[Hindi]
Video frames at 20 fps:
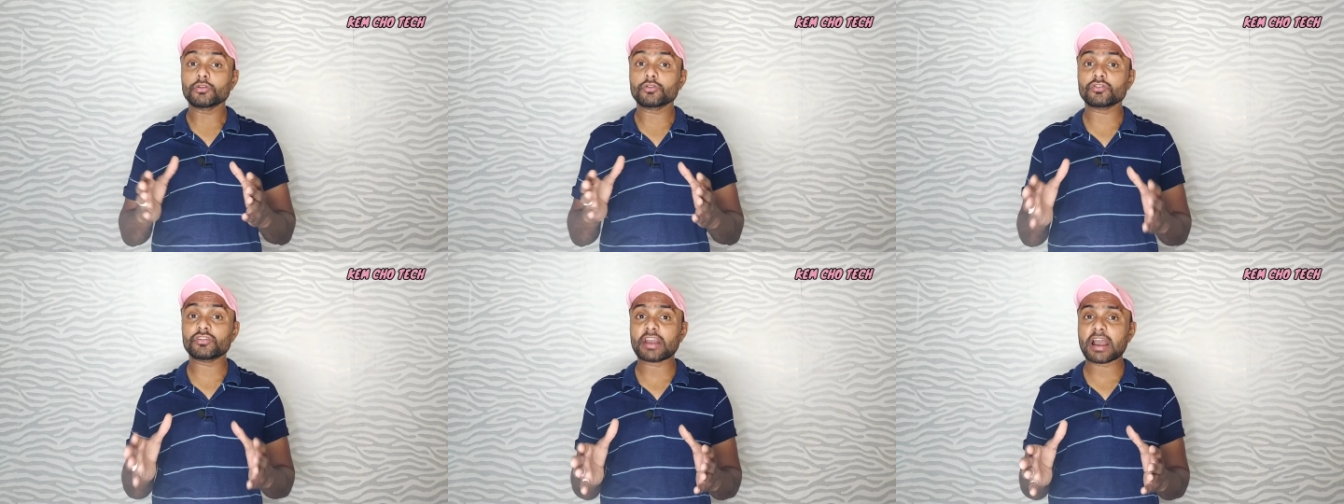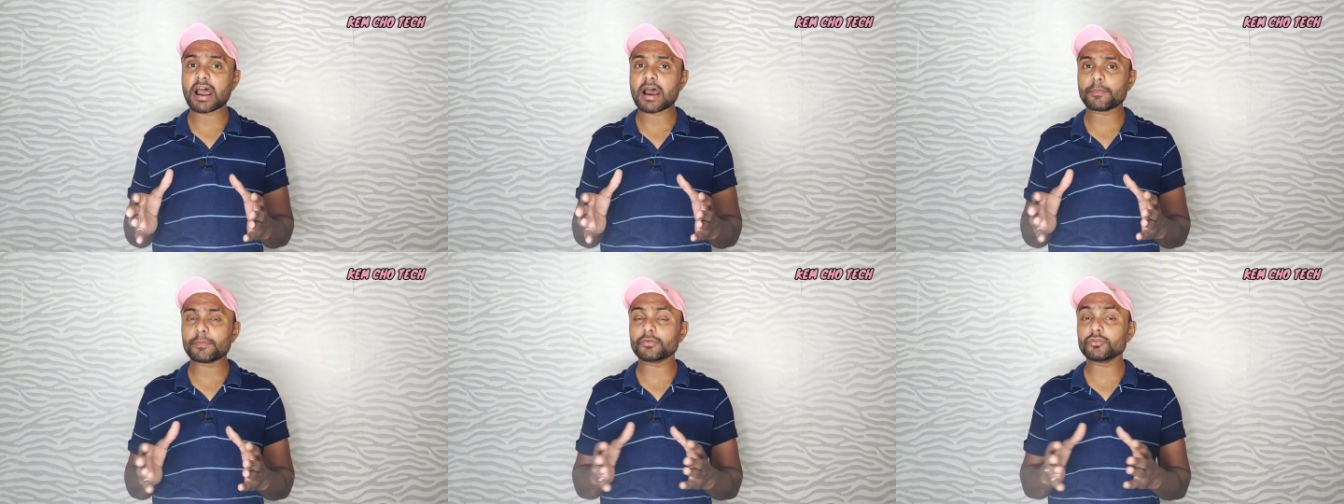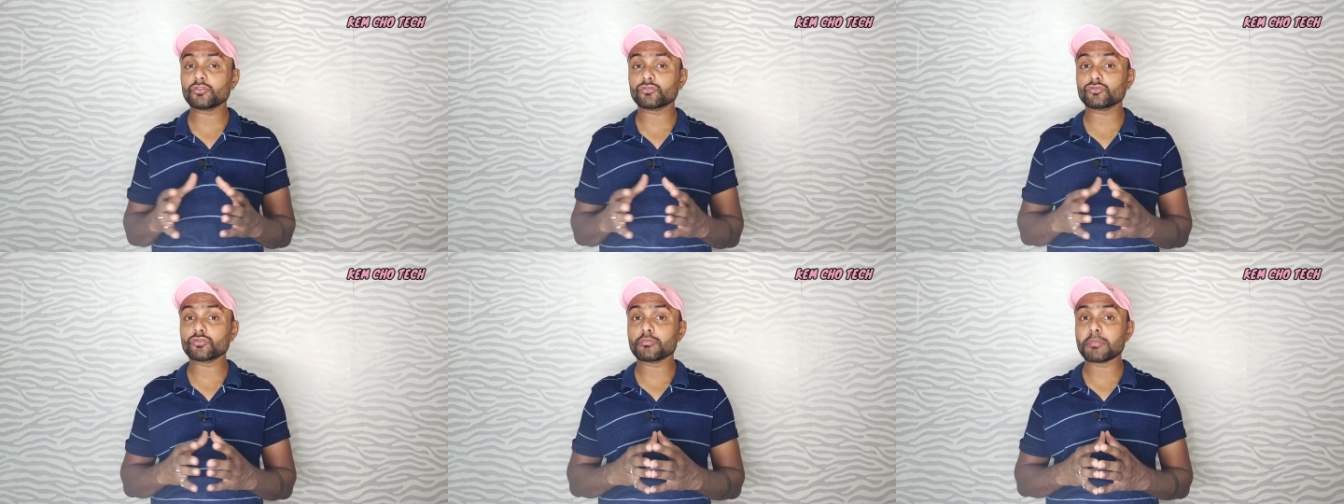तो यहाँ
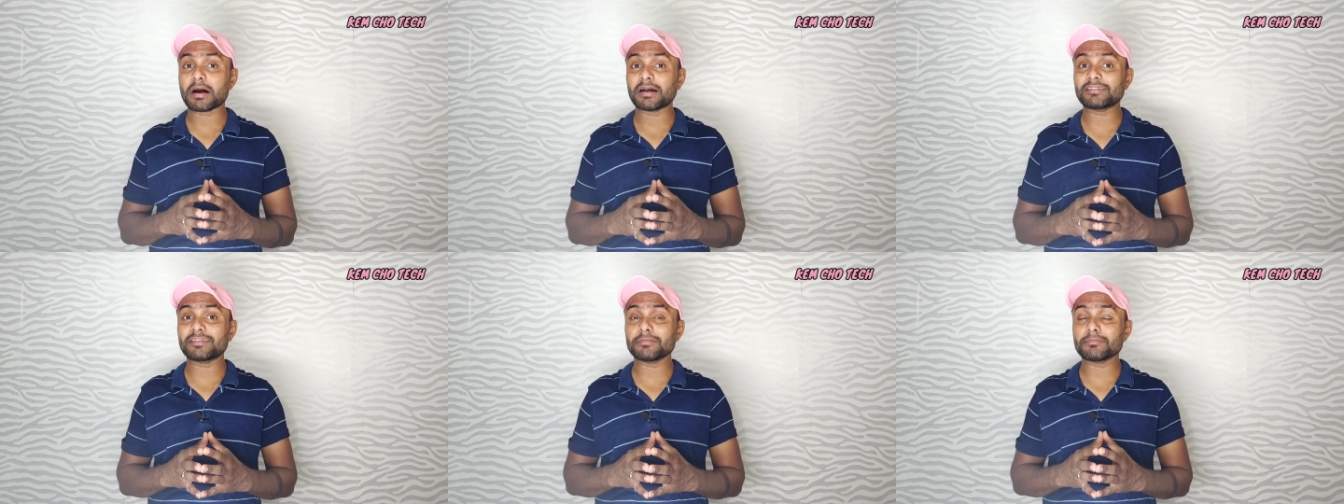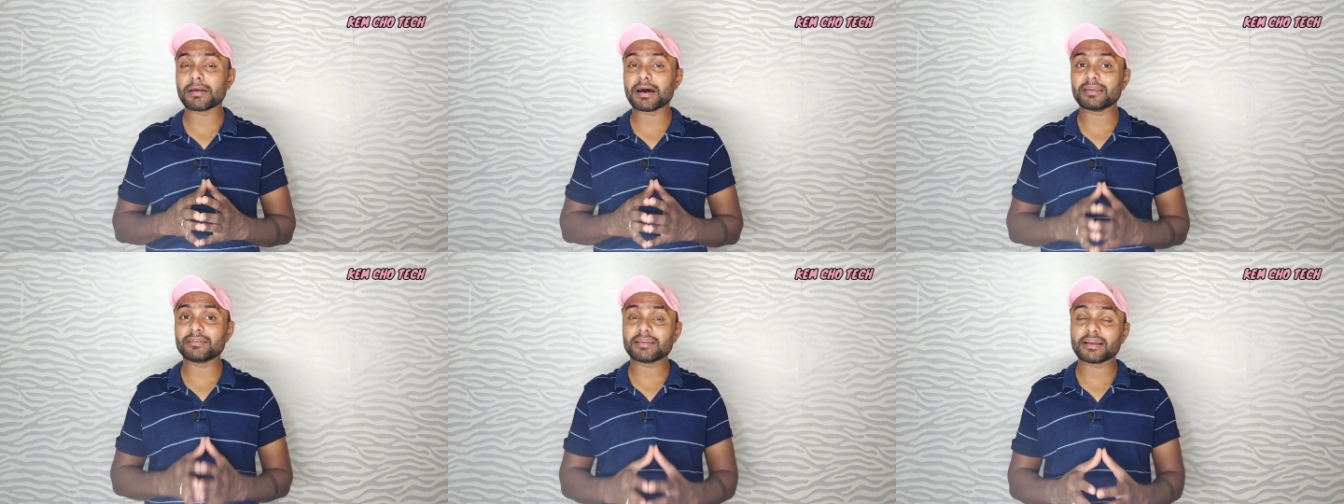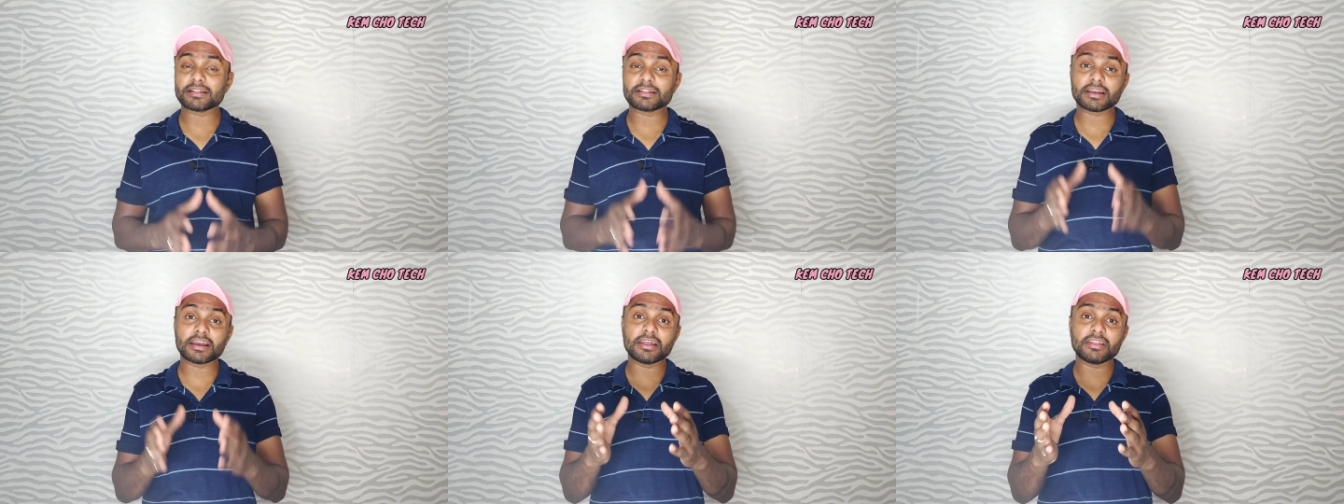पर दोस्तों बाजी मार
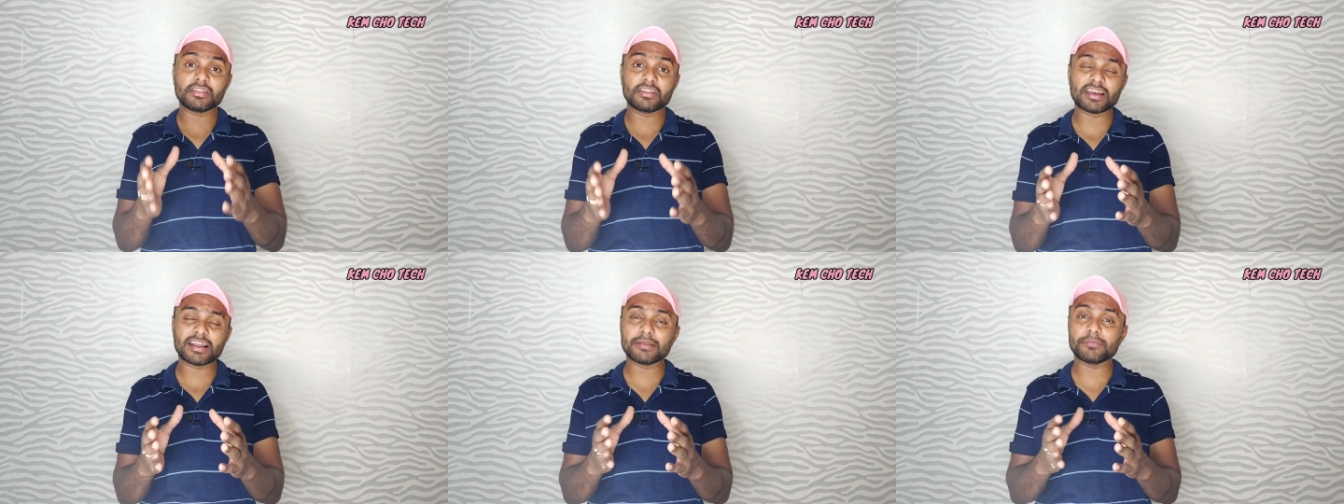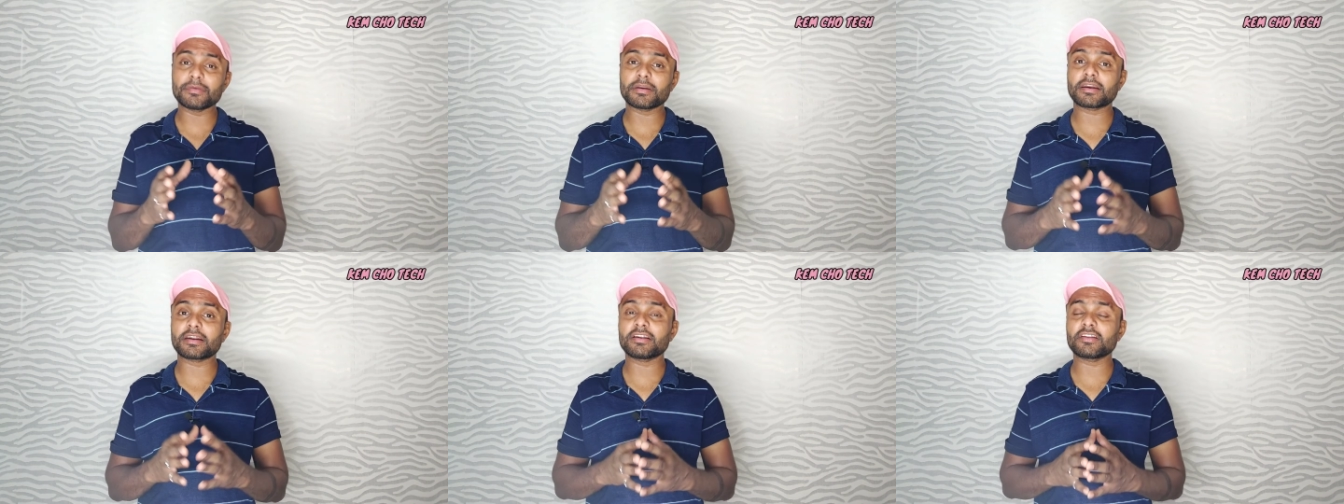जाती है रियलमी